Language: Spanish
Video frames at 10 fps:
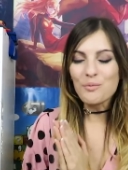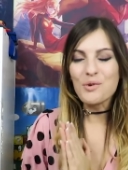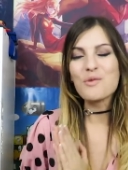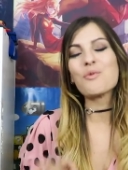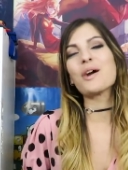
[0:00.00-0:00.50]
muy
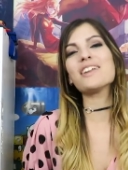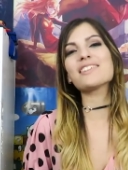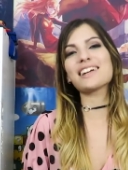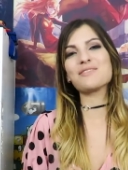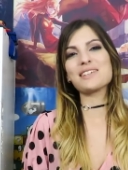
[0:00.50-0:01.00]
muy
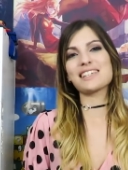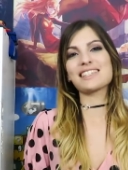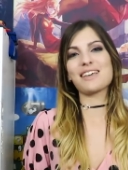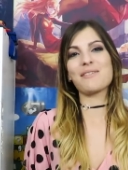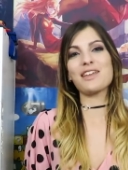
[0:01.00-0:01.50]
bueno, que no me
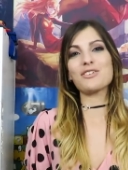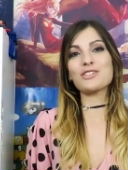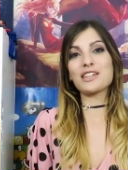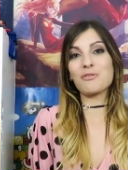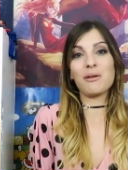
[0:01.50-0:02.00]
echéis de
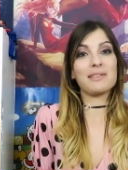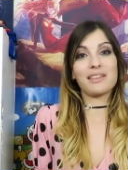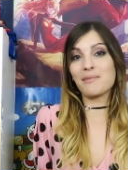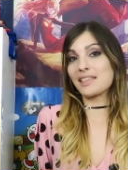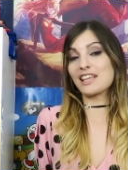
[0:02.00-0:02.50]
menos.
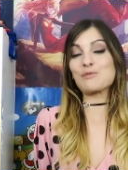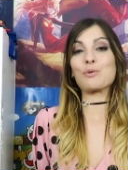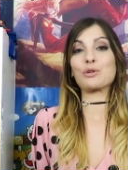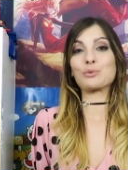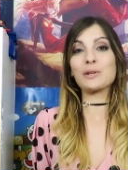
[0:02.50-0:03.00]
Igualmente me tenéis
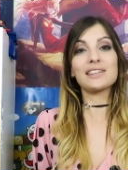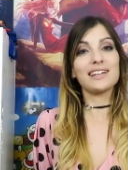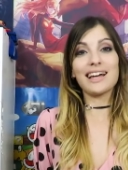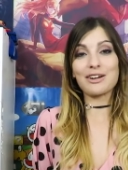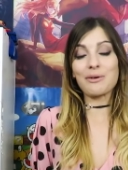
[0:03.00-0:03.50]
por
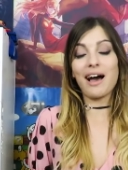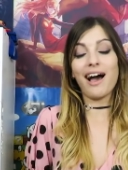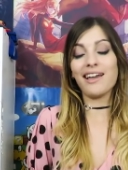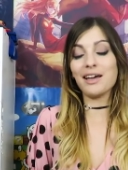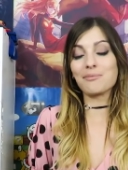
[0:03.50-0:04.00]
Twitter,
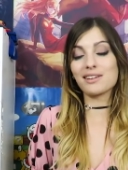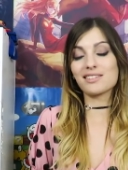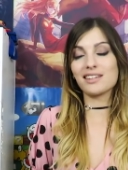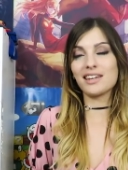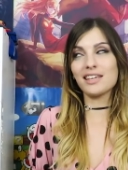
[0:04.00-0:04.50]
arroba I am
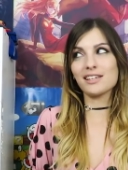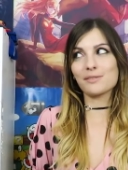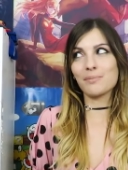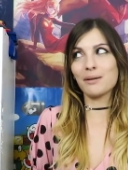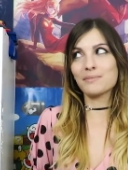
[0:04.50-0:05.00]
spam,
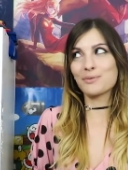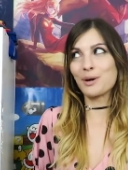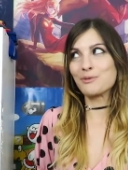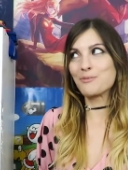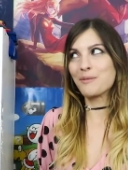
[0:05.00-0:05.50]
spam,
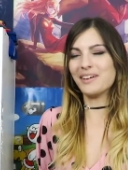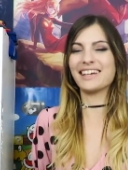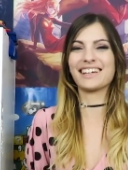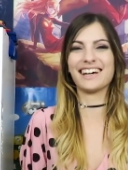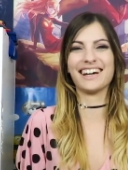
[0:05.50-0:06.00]

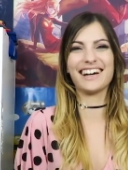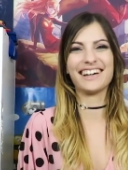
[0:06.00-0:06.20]
spam.